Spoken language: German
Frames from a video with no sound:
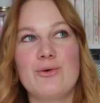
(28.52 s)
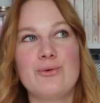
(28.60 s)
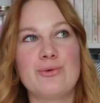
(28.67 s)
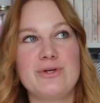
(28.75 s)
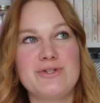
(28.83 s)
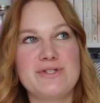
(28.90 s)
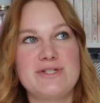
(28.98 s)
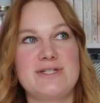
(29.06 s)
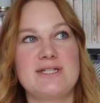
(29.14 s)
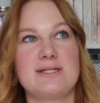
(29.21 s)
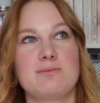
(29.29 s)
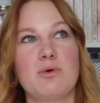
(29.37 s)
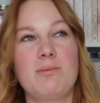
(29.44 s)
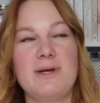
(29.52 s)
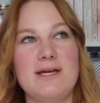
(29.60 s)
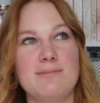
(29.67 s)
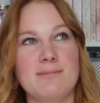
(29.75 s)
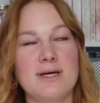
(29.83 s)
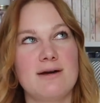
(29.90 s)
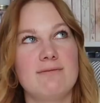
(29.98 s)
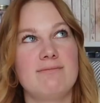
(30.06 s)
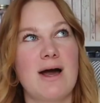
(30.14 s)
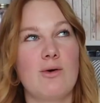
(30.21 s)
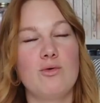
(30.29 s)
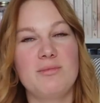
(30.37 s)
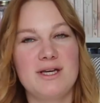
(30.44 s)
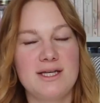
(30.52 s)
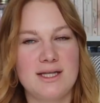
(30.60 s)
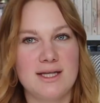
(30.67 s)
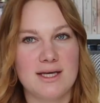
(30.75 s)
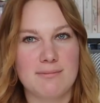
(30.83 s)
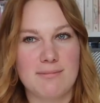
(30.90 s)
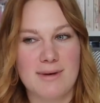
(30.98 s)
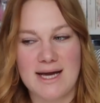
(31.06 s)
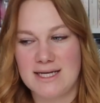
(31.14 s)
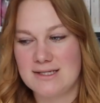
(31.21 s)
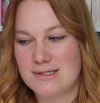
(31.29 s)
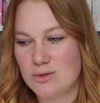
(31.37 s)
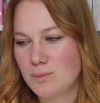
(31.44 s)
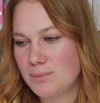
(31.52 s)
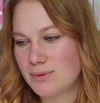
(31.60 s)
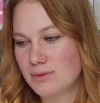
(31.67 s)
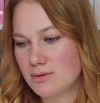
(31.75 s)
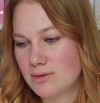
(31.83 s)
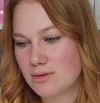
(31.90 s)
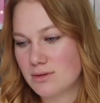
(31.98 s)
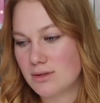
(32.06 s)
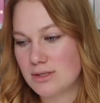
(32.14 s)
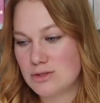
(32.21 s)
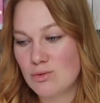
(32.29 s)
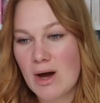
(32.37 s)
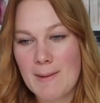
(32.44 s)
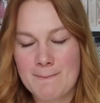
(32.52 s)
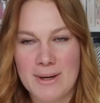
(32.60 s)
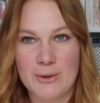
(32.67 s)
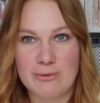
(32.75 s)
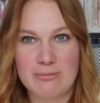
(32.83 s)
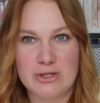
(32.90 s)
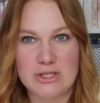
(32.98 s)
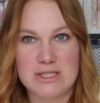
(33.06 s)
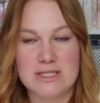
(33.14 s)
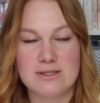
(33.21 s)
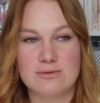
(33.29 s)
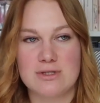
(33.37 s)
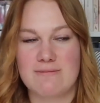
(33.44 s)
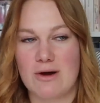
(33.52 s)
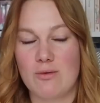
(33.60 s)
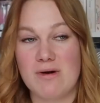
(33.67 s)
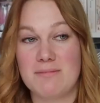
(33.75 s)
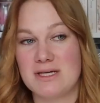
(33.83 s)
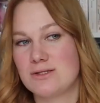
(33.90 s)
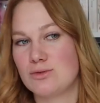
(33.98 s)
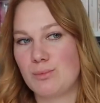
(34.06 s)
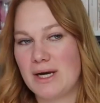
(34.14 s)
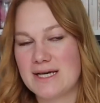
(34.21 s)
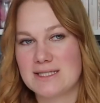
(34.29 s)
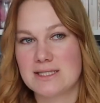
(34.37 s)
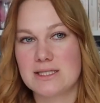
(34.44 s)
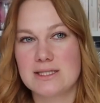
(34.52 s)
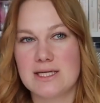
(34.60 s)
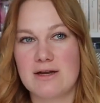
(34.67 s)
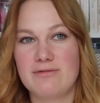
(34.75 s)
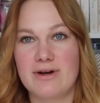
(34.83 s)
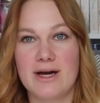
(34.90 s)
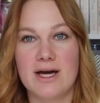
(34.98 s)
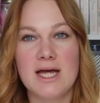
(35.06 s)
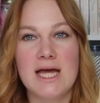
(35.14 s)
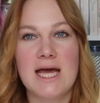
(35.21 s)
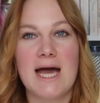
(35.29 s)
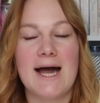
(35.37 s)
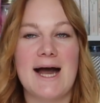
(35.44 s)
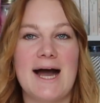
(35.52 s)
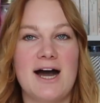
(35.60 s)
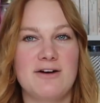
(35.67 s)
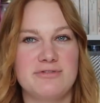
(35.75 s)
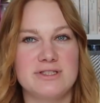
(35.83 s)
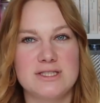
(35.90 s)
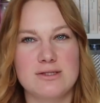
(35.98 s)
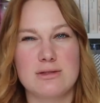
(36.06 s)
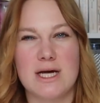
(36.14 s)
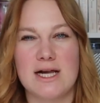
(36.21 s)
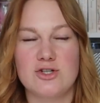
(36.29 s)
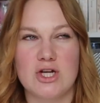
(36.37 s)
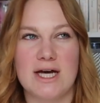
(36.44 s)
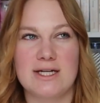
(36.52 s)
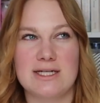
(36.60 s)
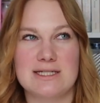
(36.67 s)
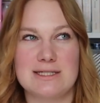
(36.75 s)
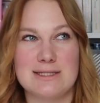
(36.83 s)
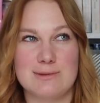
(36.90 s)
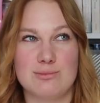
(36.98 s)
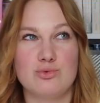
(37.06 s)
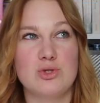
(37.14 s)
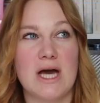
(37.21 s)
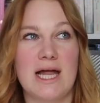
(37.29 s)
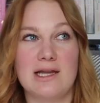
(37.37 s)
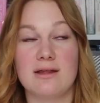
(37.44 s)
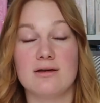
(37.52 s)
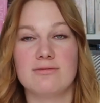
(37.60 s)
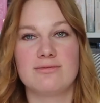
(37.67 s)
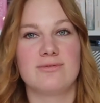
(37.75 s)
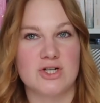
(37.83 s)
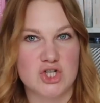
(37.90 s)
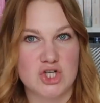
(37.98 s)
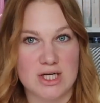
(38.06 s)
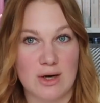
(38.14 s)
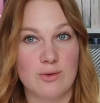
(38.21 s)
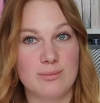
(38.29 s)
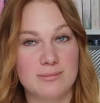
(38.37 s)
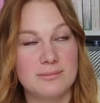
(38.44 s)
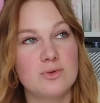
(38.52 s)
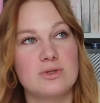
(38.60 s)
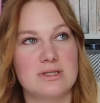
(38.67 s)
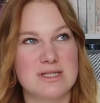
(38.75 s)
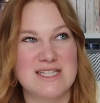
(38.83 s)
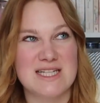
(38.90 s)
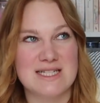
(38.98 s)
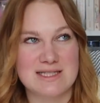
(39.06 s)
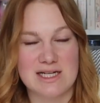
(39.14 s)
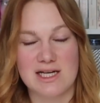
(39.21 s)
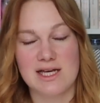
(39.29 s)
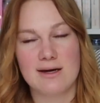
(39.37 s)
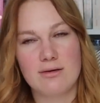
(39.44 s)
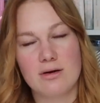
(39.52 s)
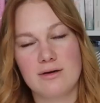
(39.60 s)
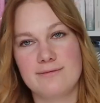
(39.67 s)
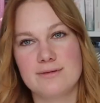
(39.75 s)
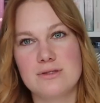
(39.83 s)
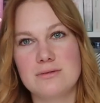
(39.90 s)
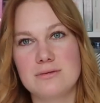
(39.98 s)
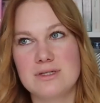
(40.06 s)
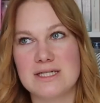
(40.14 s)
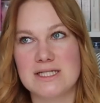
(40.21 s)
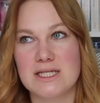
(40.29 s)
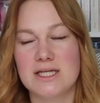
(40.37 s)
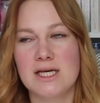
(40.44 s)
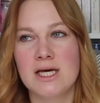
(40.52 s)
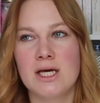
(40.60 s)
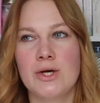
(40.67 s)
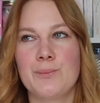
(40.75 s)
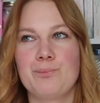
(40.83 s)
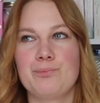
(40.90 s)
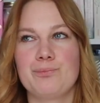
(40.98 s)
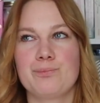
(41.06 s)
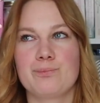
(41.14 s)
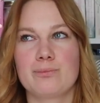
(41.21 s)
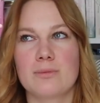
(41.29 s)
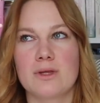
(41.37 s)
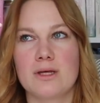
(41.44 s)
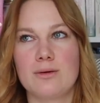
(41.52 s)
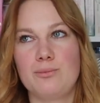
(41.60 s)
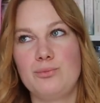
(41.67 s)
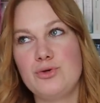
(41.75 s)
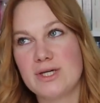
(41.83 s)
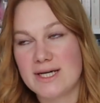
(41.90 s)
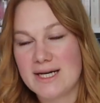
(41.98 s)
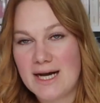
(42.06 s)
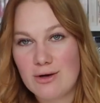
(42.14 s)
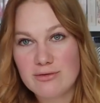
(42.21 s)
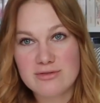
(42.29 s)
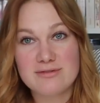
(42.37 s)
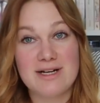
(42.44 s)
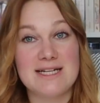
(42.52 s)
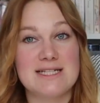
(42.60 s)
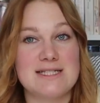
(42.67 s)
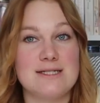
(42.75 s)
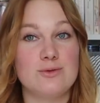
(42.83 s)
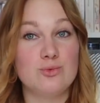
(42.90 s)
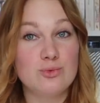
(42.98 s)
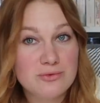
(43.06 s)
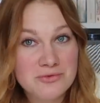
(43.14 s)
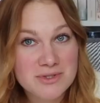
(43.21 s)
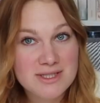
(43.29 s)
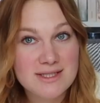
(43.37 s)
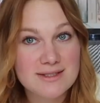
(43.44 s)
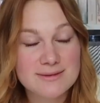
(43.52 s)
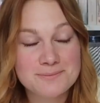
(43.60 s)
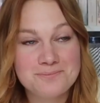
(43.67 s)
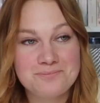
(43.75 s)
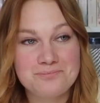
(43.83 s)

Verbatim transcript: Und das Problem, warum ich meinen Sub so abbauen möchte oder warum er mich so belastet, ist einfach, a, finde ich es total schade, dass diese Bücher alle hier verstauben. Und es ist tatsächlich auch oft so, dass ich Bücher kaufe, weil ich sie gut finde